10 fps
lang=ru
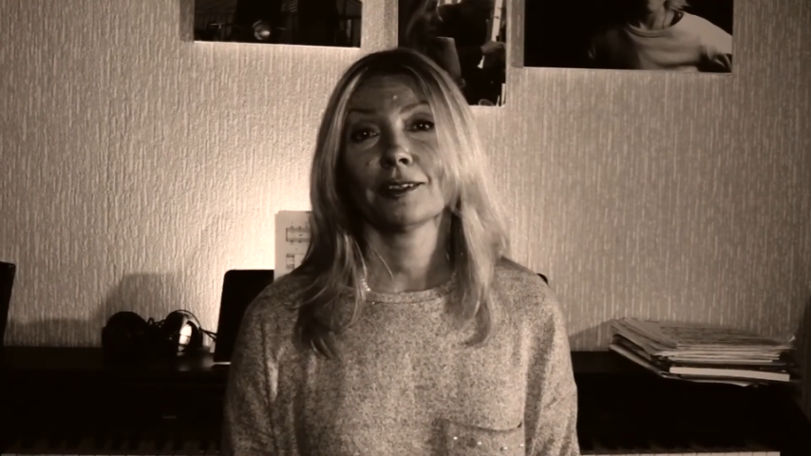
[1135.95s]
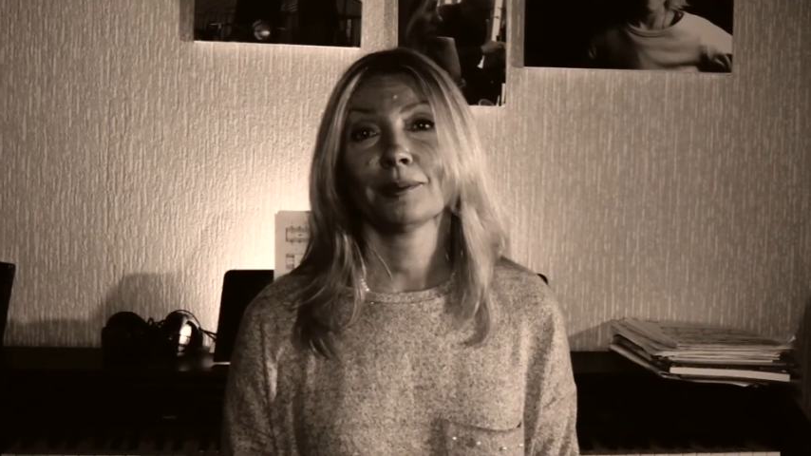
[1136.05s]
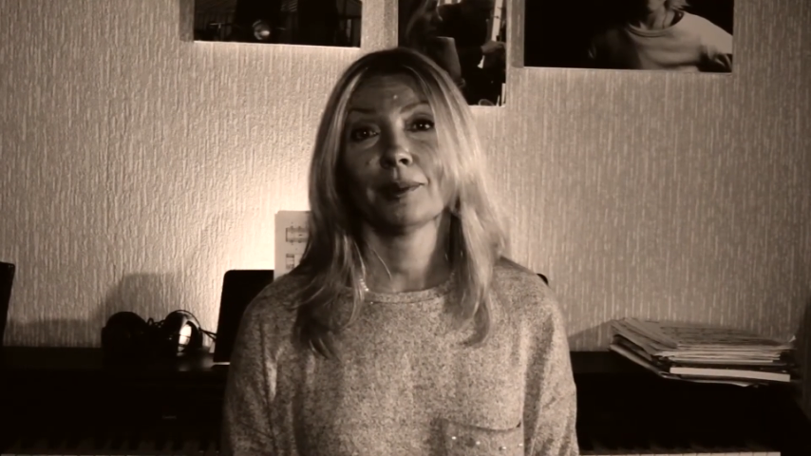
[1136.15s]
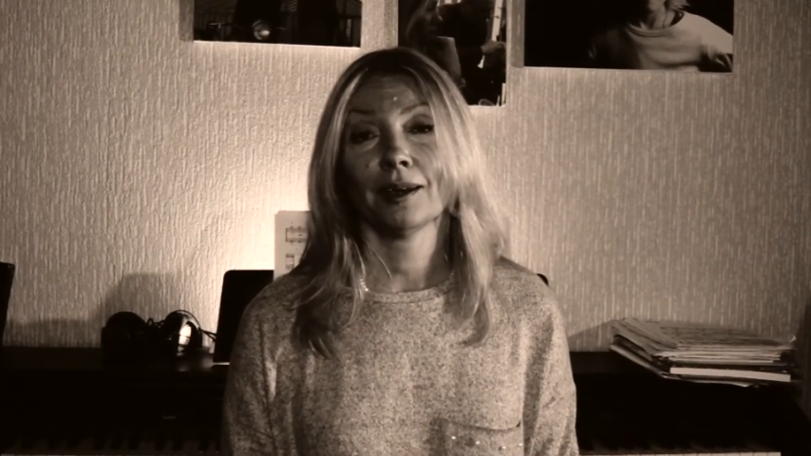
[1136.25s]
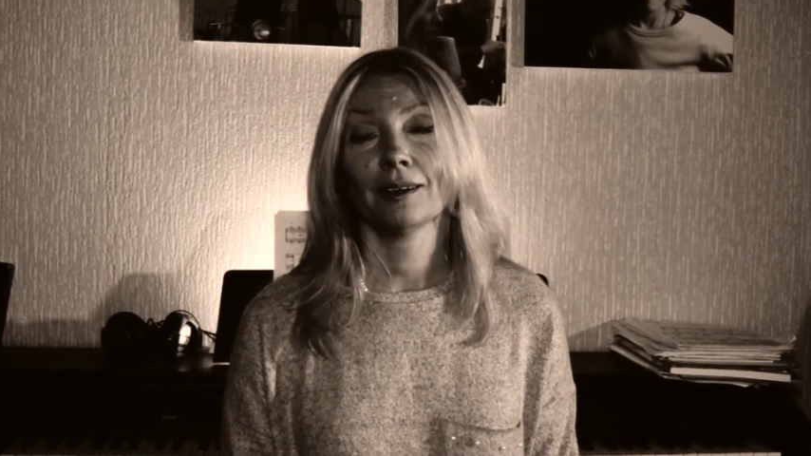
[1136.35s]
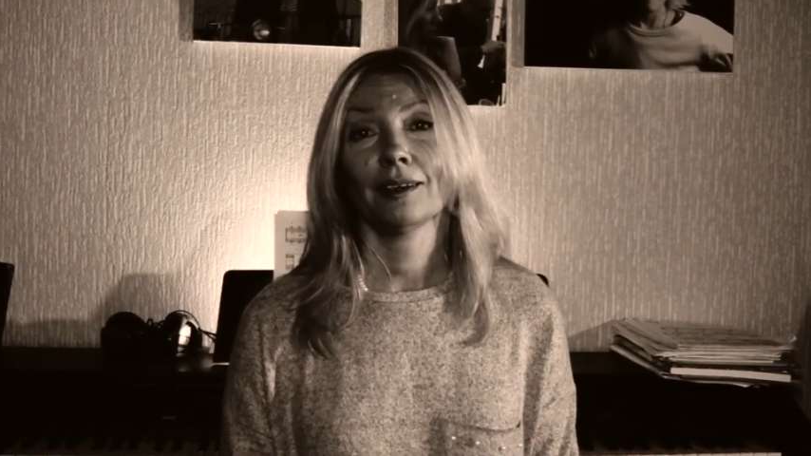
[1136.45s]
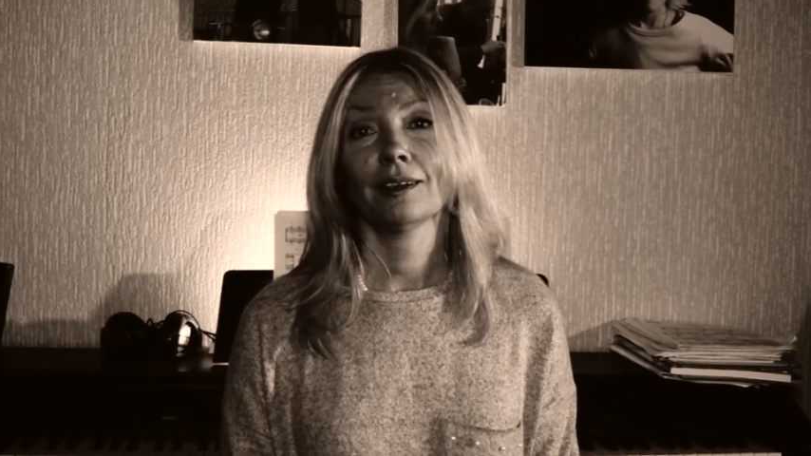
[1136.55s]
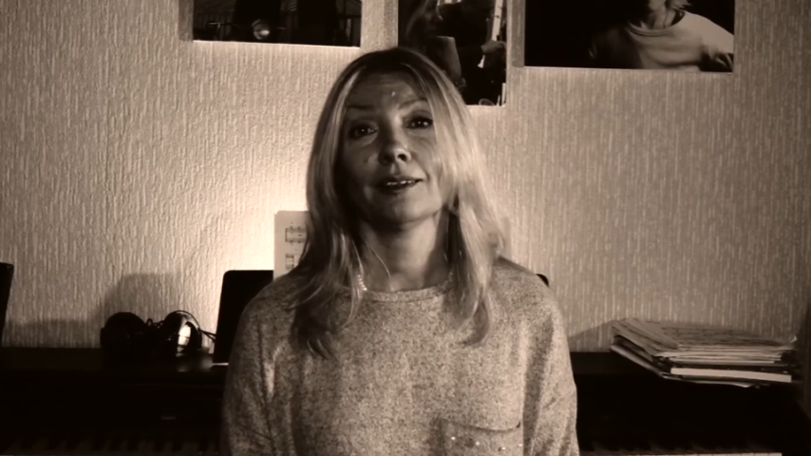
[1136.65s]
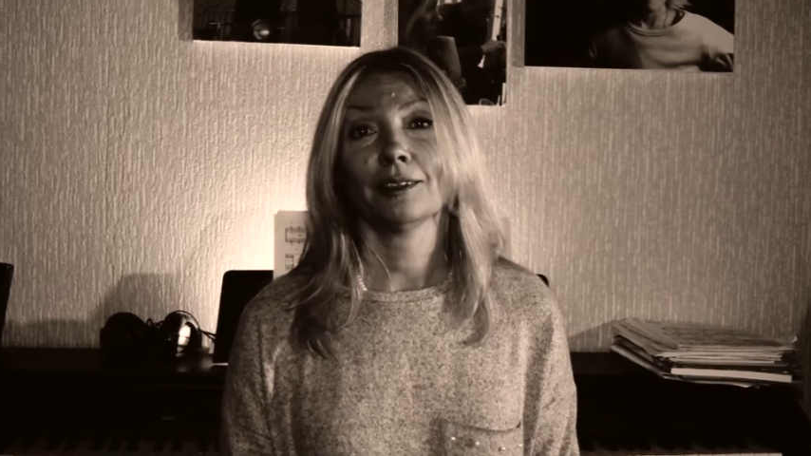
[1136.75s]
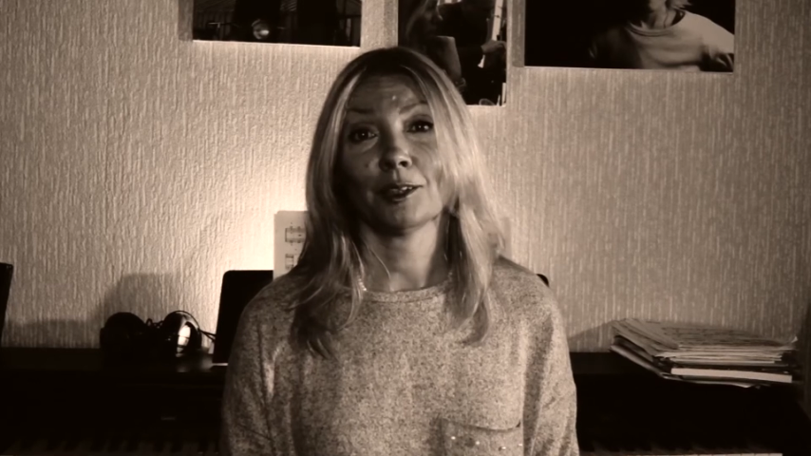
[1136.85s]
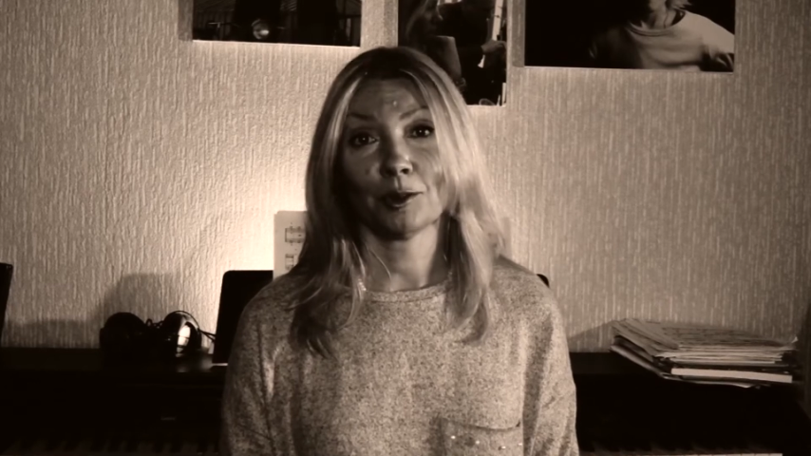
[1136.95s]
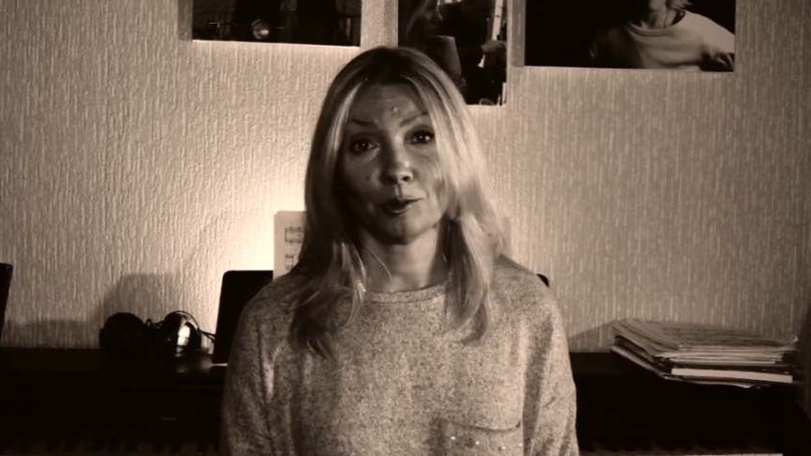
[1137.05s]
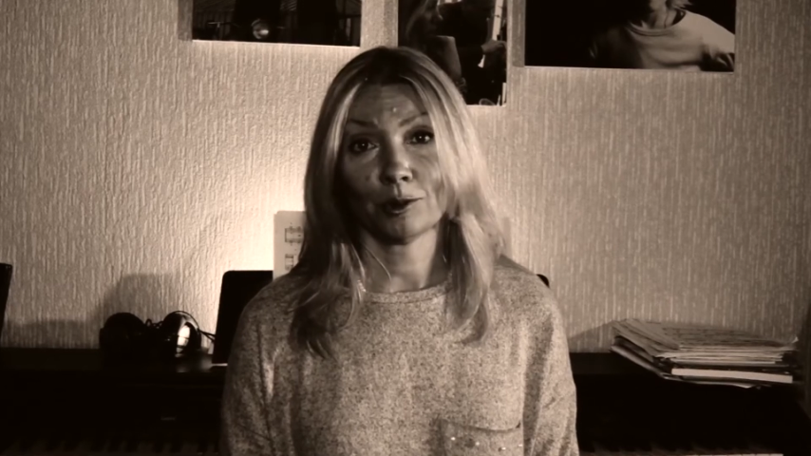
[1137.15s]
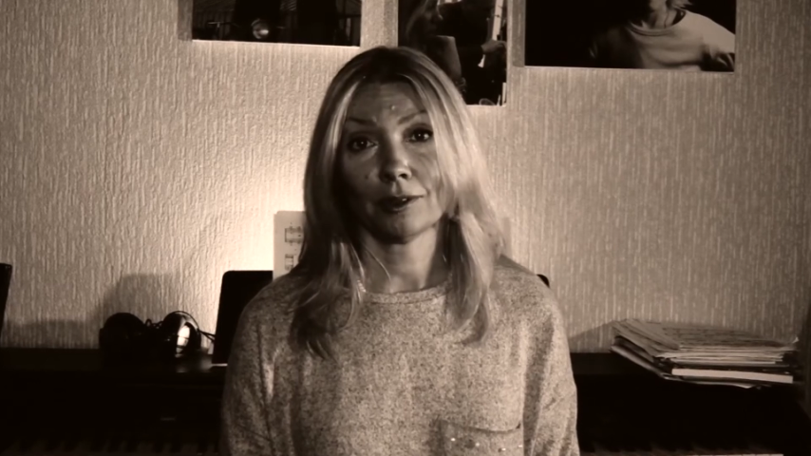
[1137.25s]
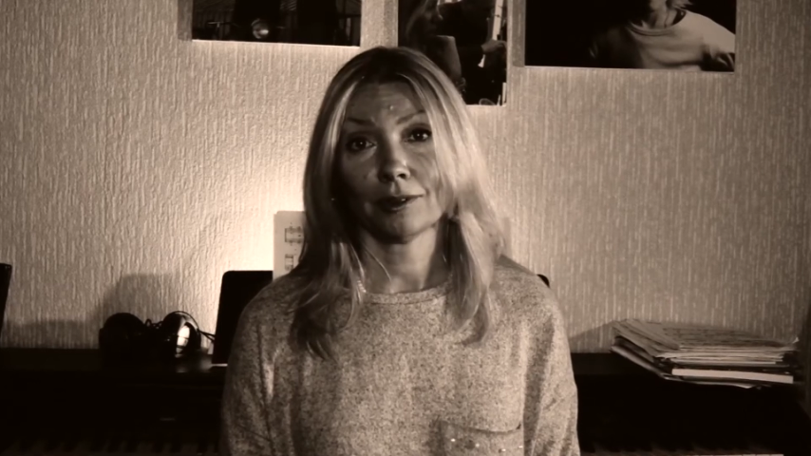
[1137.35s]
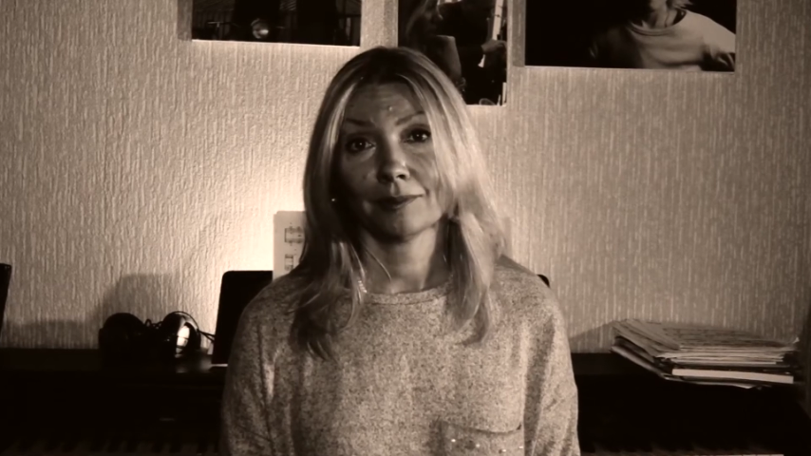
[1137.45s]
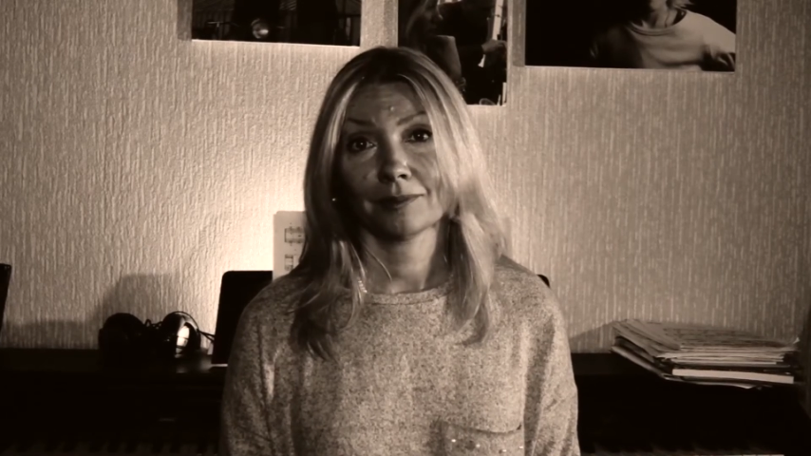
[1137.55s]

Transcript: себя юной.